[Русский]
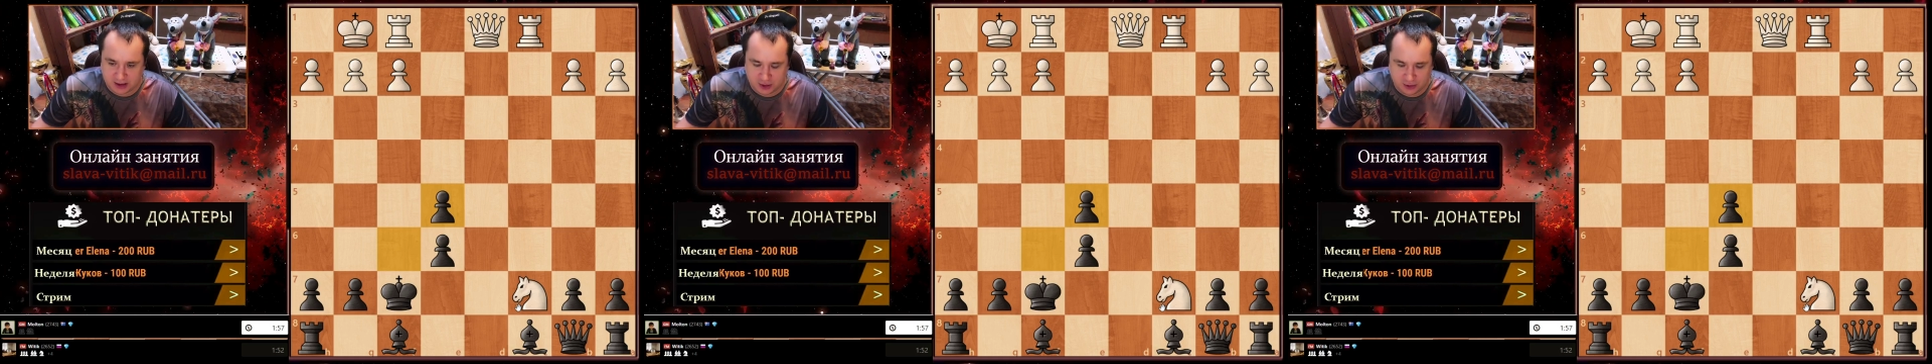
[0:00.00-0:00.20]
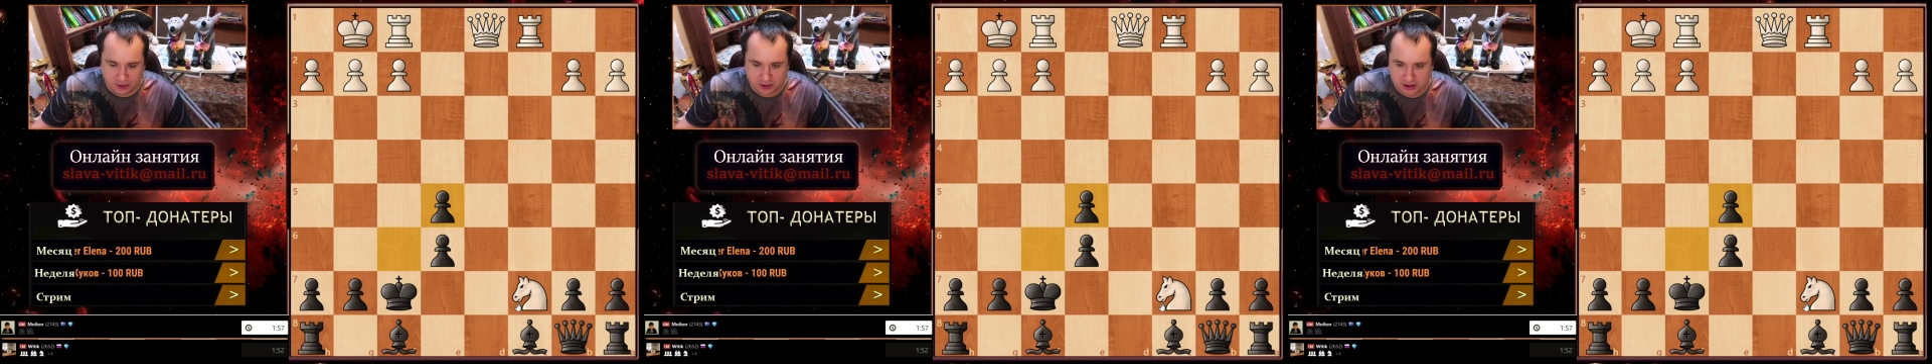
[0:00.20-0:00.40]

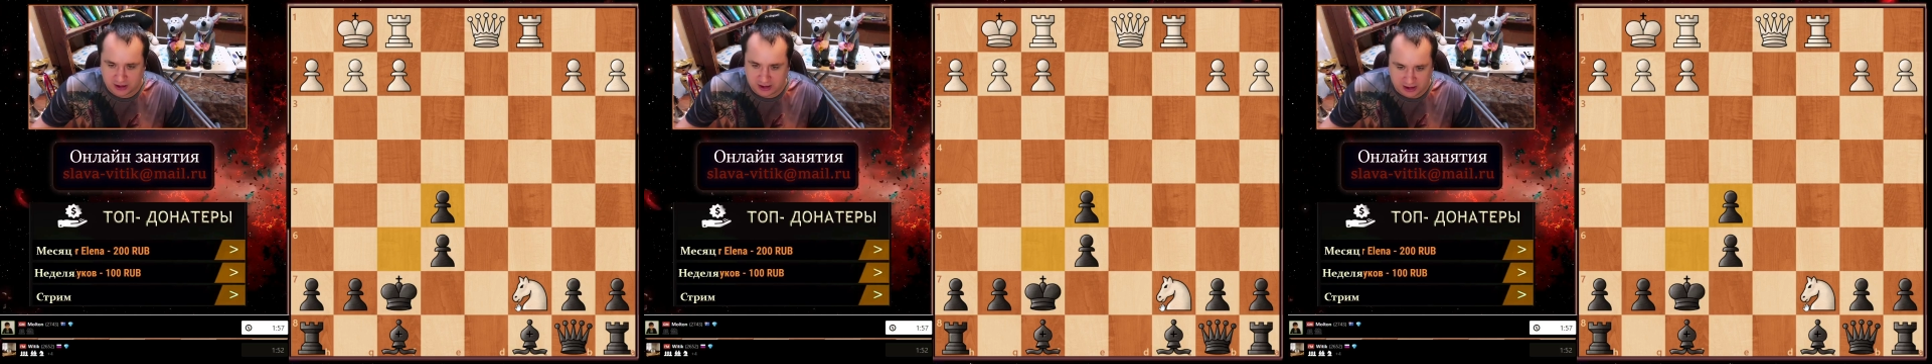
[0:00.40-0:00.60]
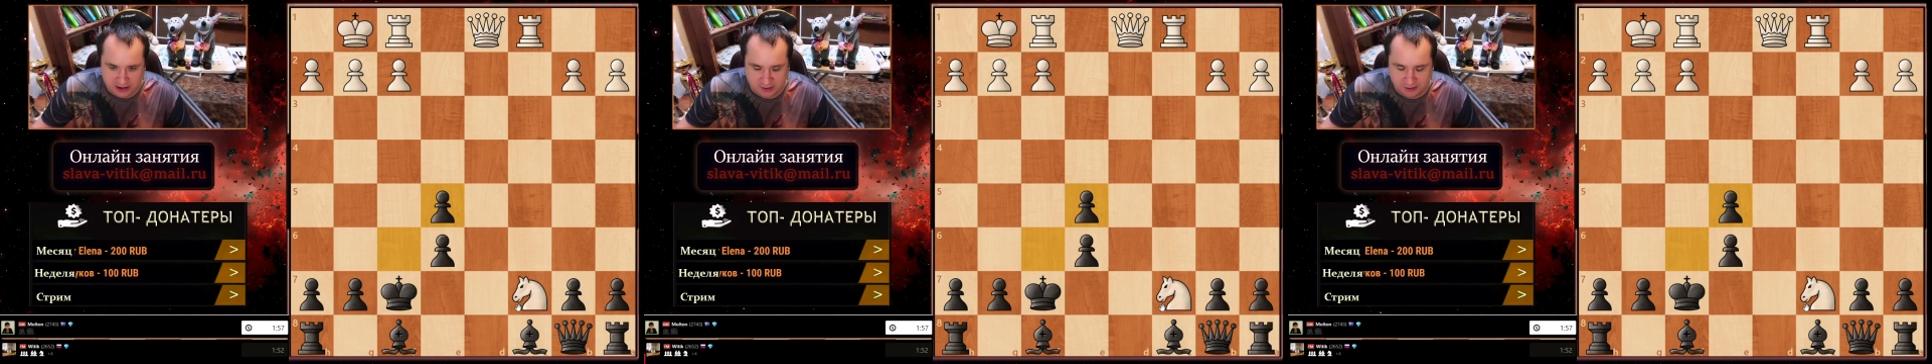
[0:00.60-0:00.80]

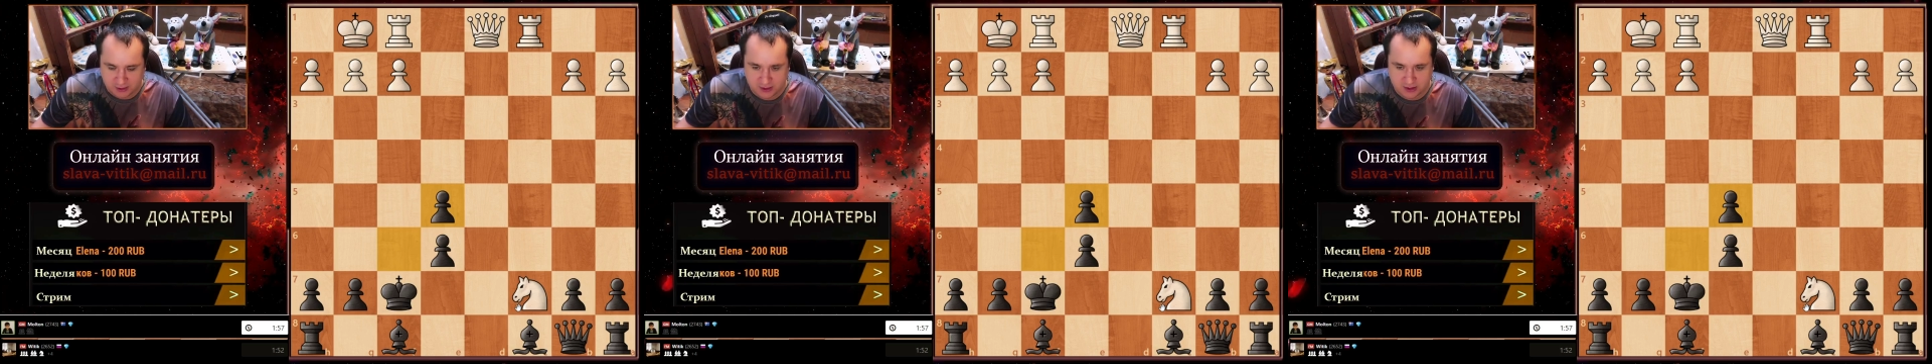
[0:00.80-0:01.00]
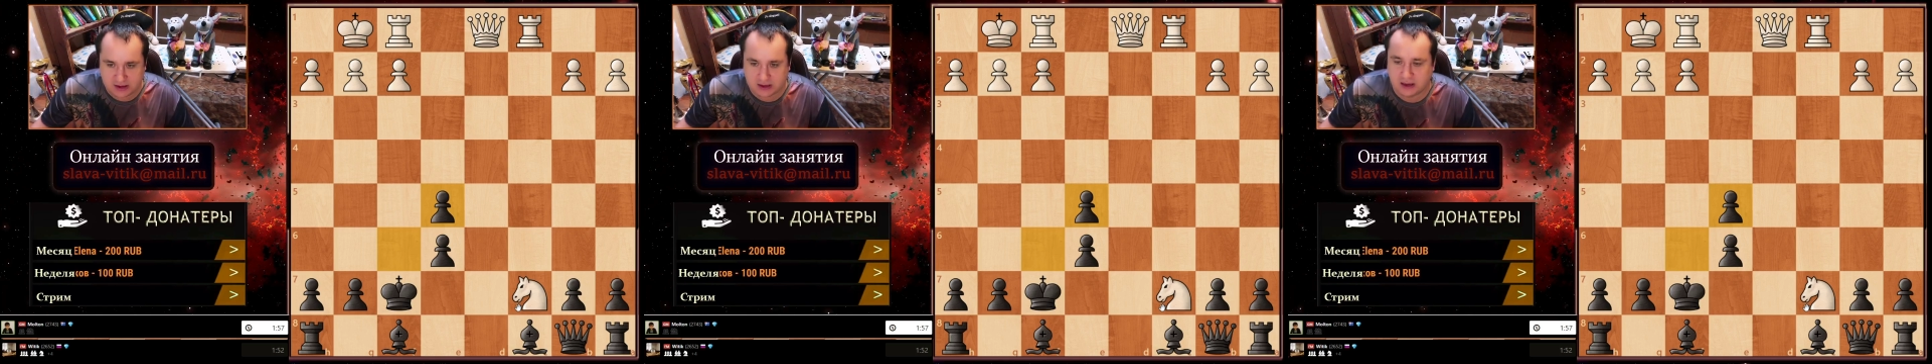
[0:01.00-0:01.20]
черных, она
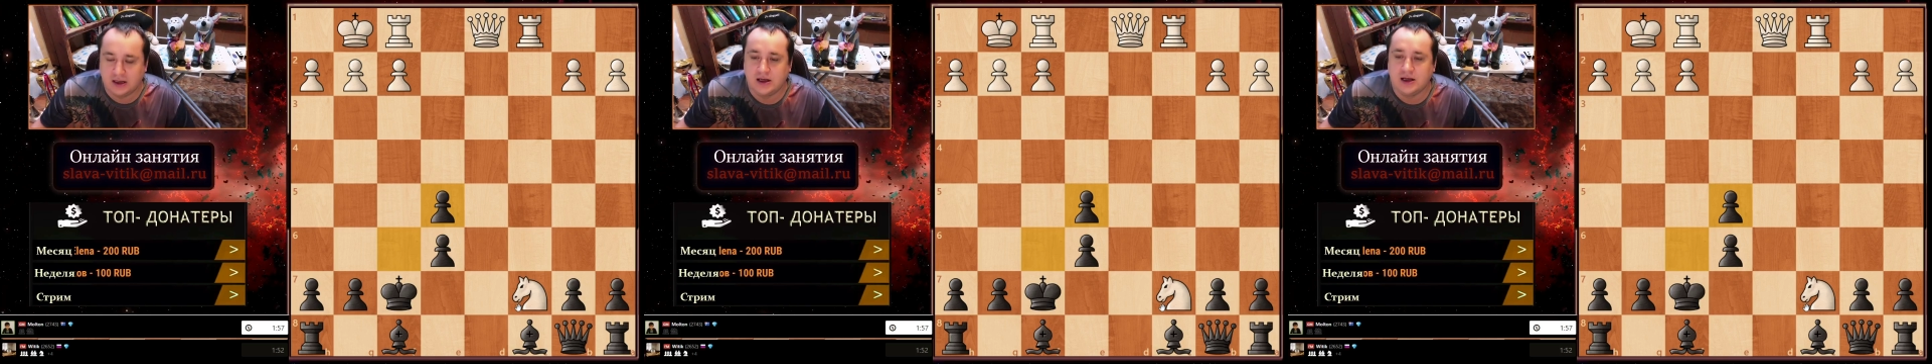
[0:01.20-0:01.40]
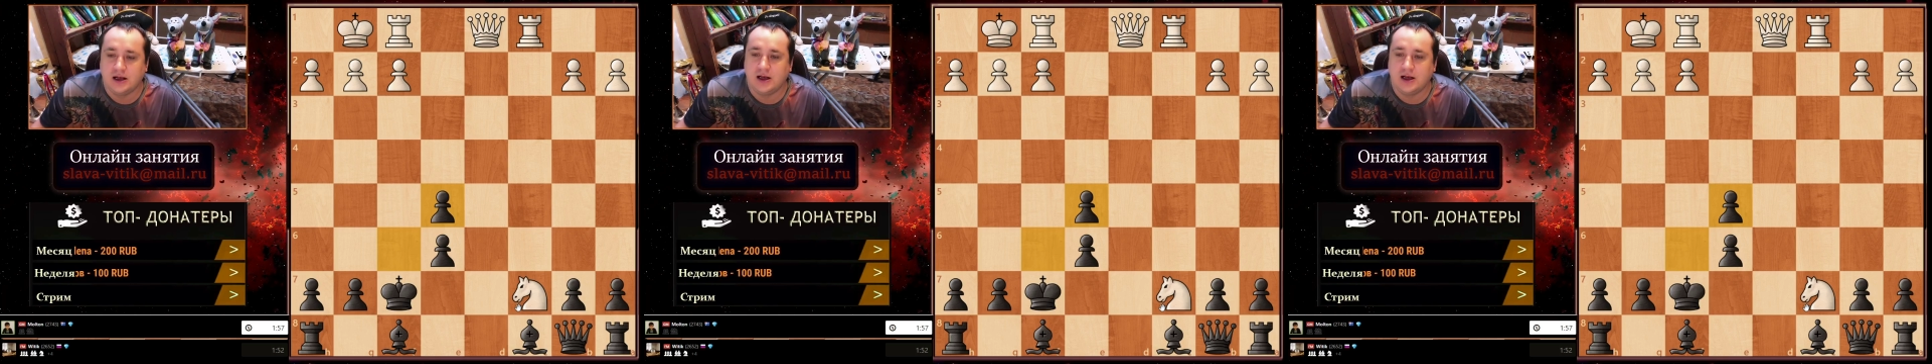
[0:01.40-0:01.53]
просто,